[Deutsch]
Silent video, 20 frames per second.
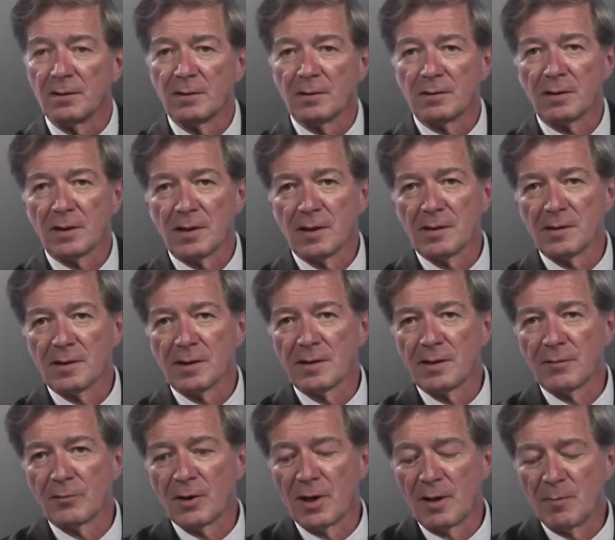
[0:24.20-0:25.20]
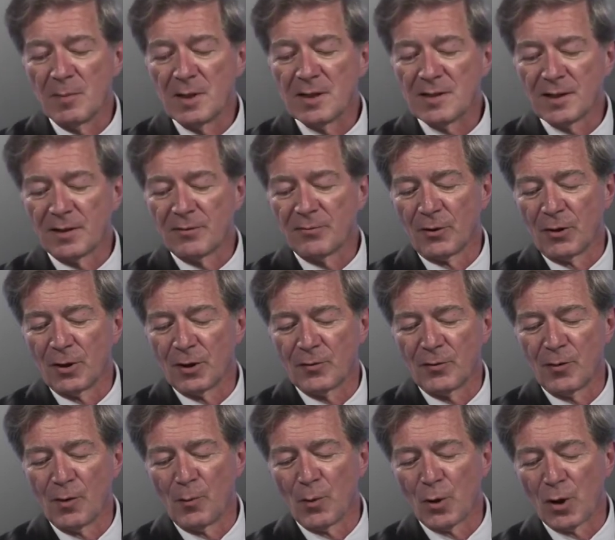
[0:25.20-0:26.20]
dann ist das ja wohl ein Misserfolg
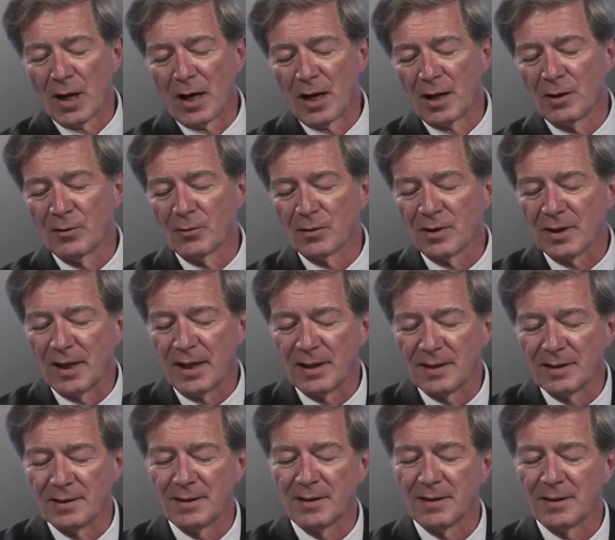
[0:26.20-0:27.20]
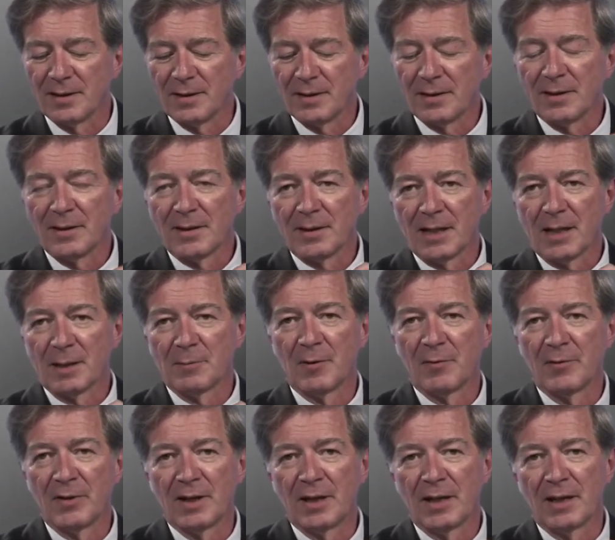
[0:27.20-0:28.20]
für Moral und Recht. Aber
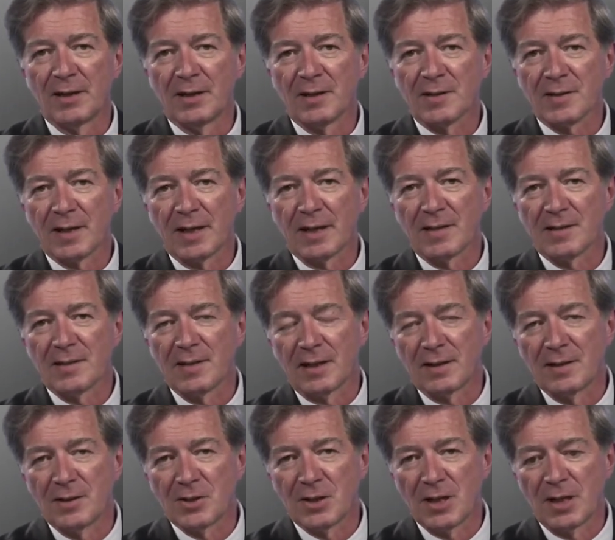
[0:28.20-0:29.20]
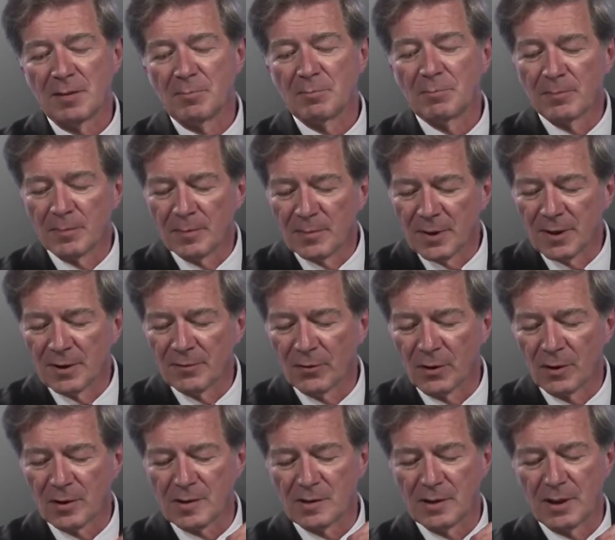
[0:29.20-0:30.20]
wir nennen es rechtstechnisch eben
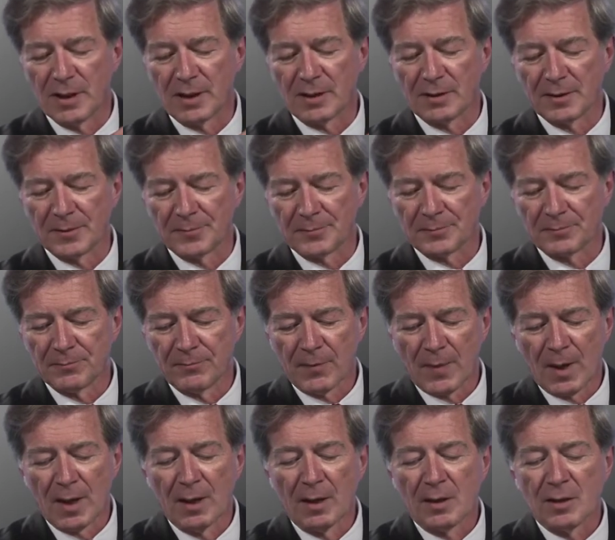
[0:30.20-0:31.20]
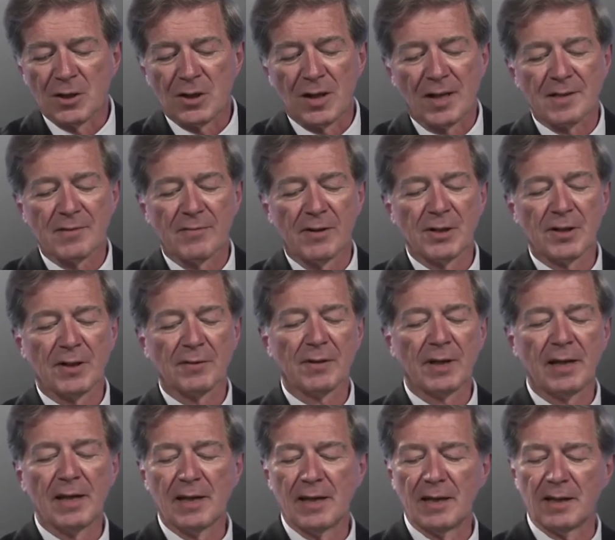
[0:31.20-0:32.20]
Erfolgsdelikte. Die Staatsanwaltschaft
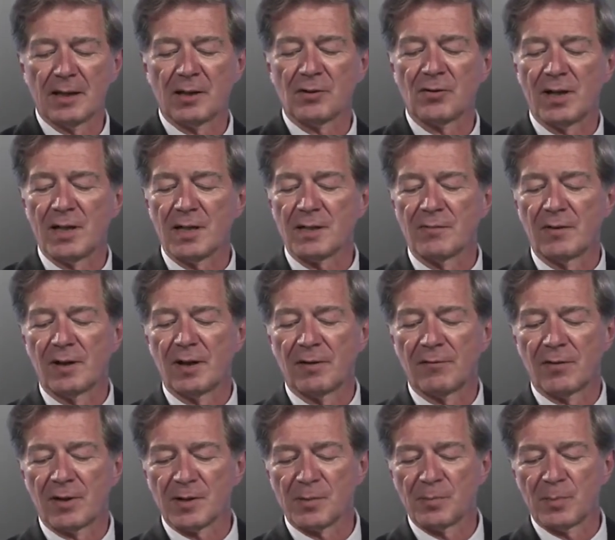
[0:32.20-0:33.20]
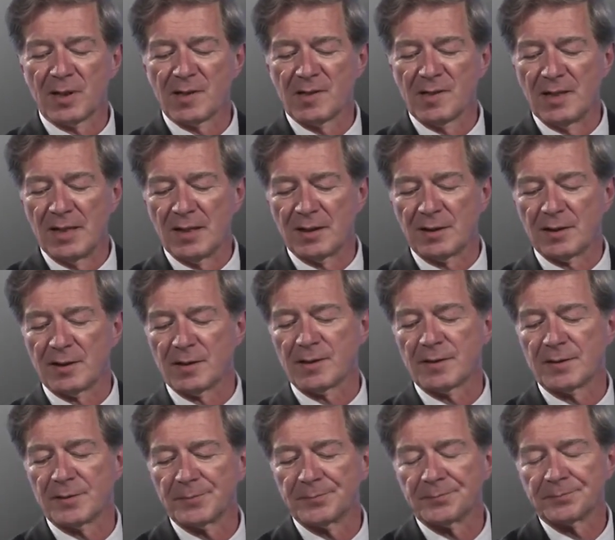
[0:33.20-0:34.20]
reagiert also erst, wenn etwas passiert ist.